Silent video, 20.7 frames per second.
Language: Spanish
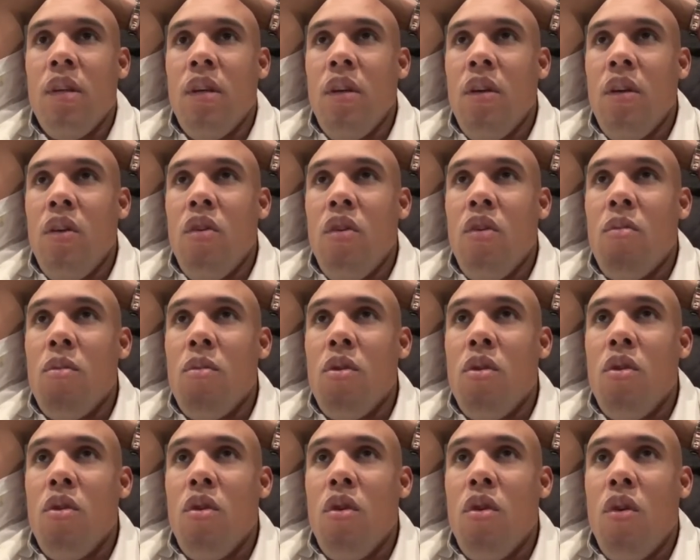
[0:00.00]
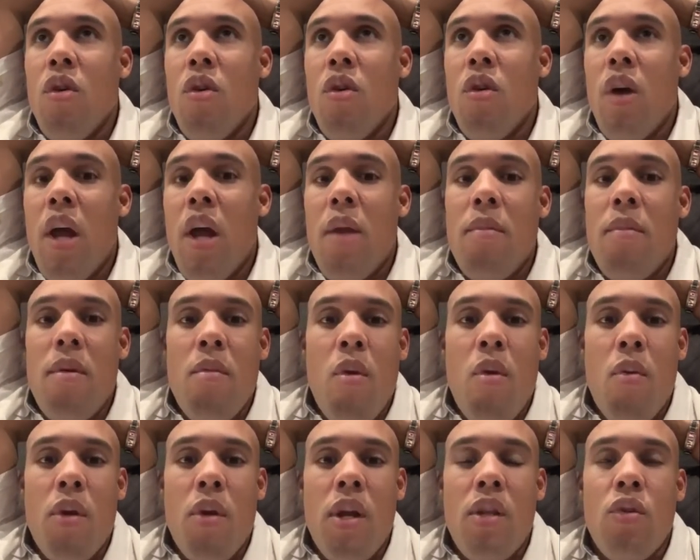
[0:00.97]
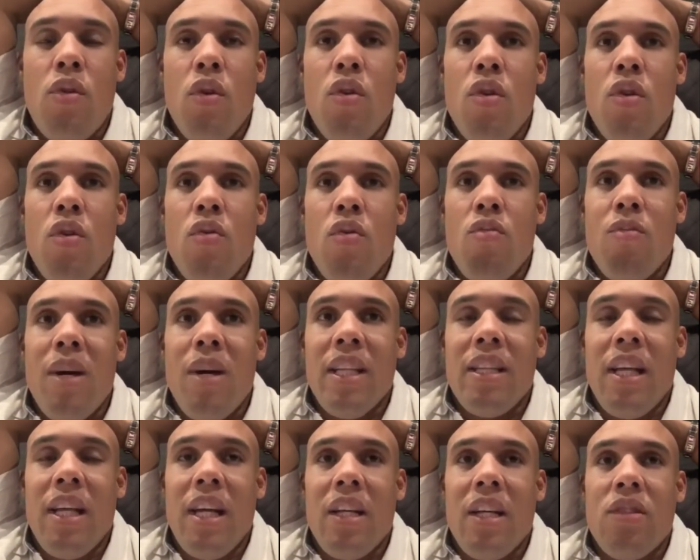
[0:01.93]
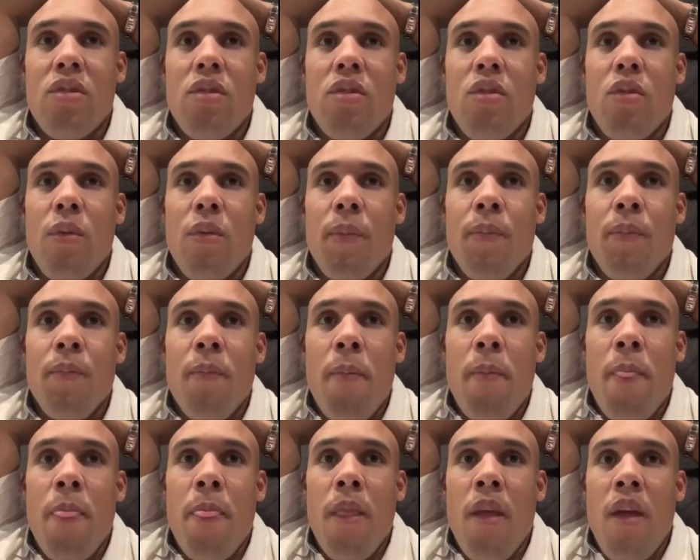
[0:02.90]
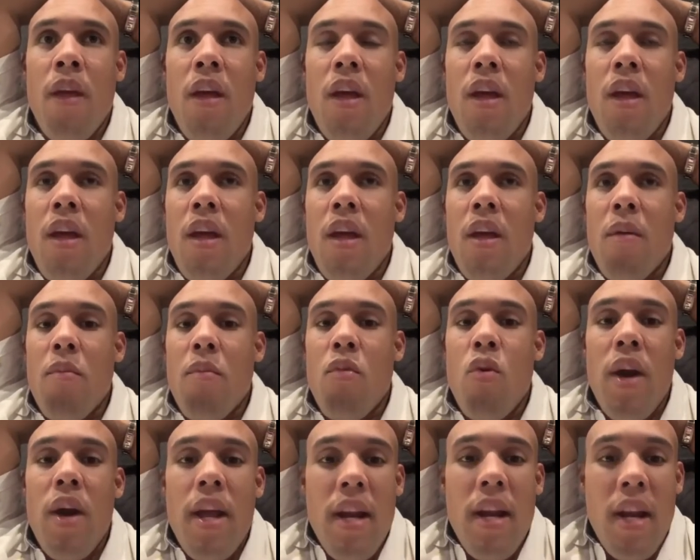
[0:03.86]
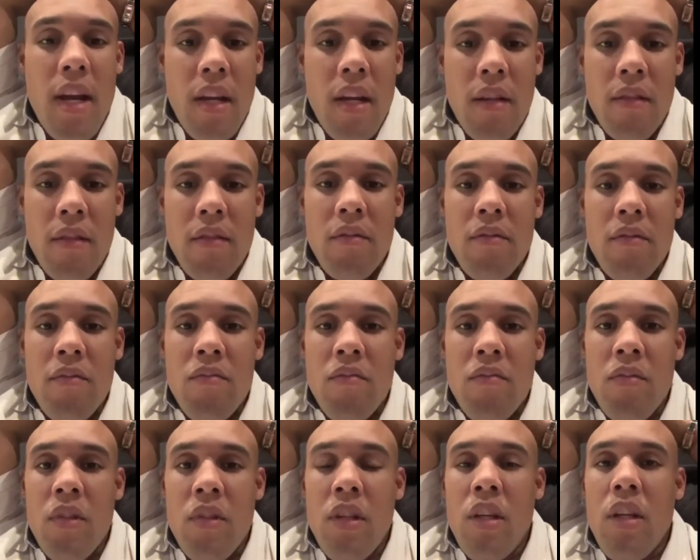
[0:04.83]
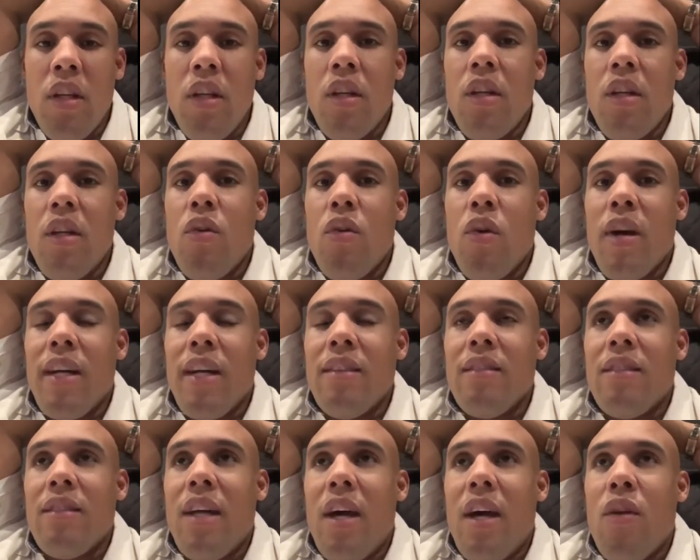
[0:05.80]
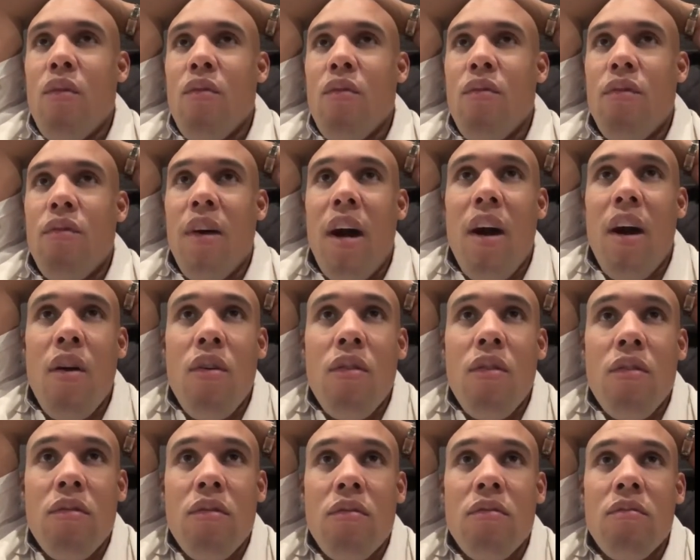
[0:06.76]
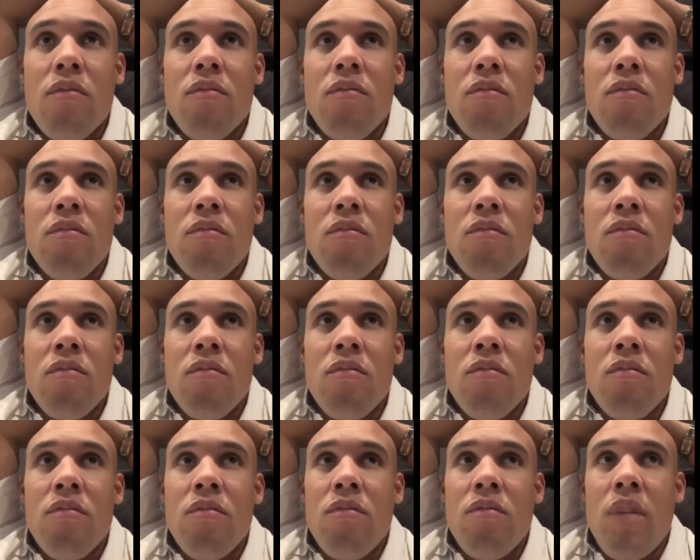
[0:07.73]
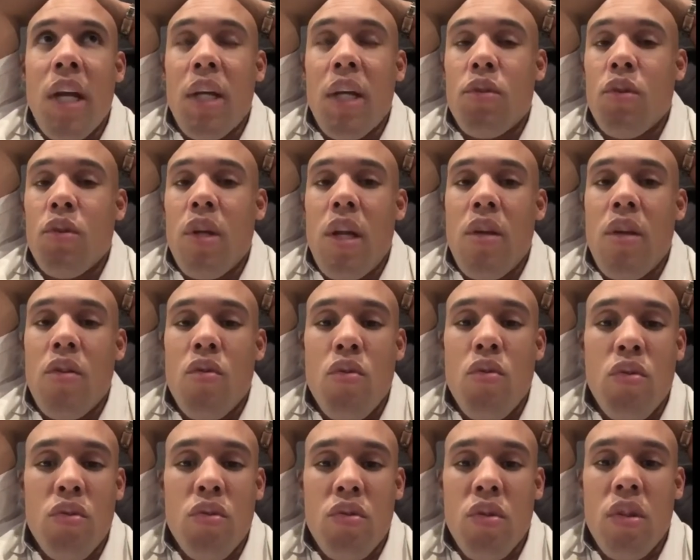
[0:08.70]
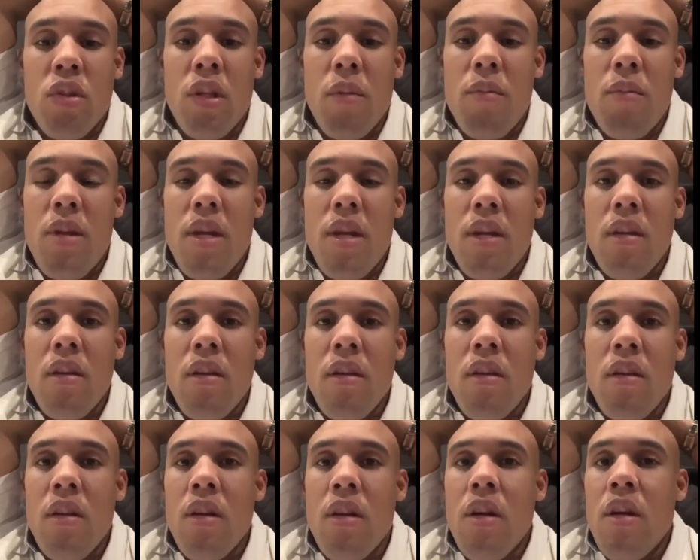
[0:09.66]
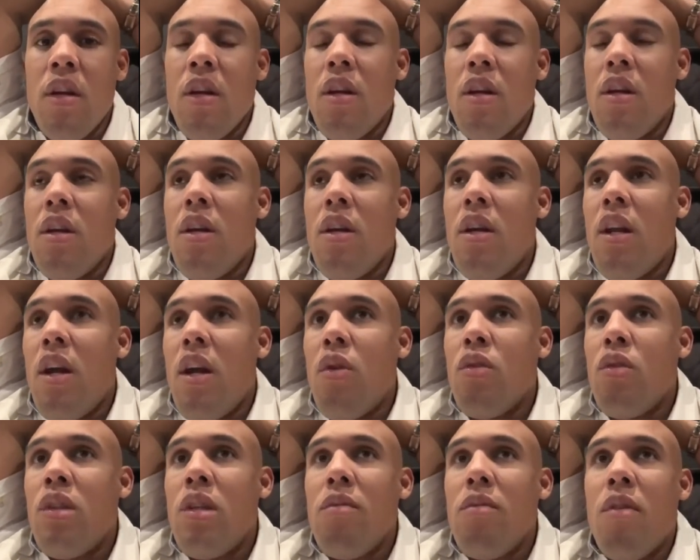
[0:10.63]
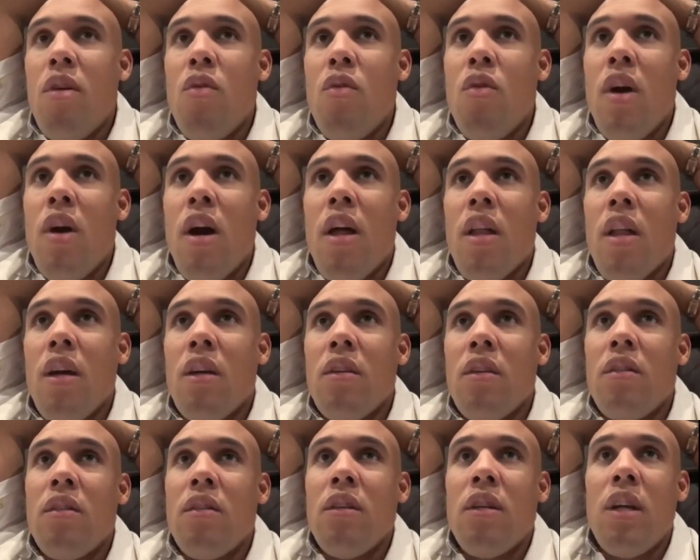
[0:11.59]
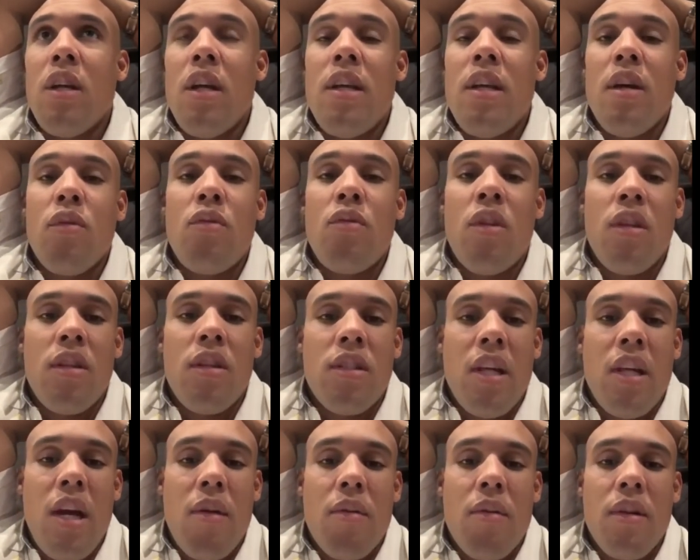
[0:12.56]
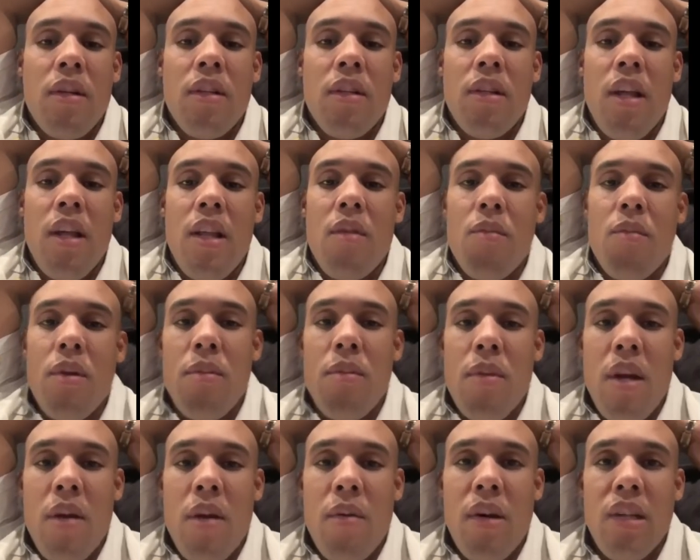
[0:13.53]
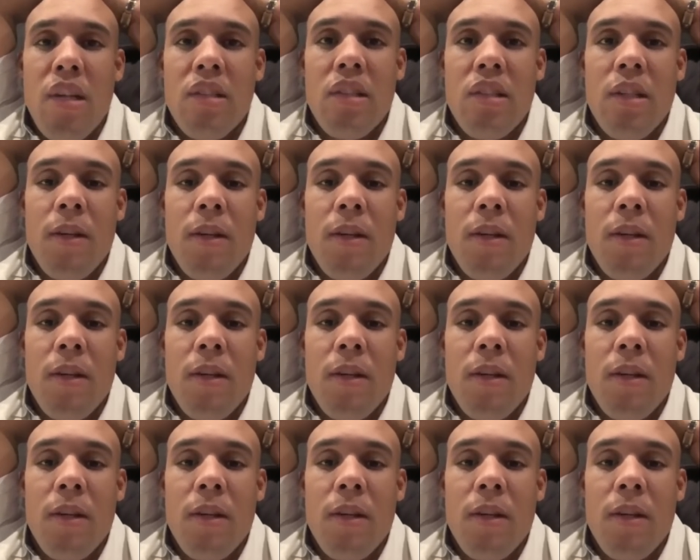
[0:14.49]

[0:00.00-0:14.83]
como el mismo Brito dio un batazo eh, buena y lo cantaron fao, eso es injusto también. Y la última jugada, que ya ustedes saben, la de primera base.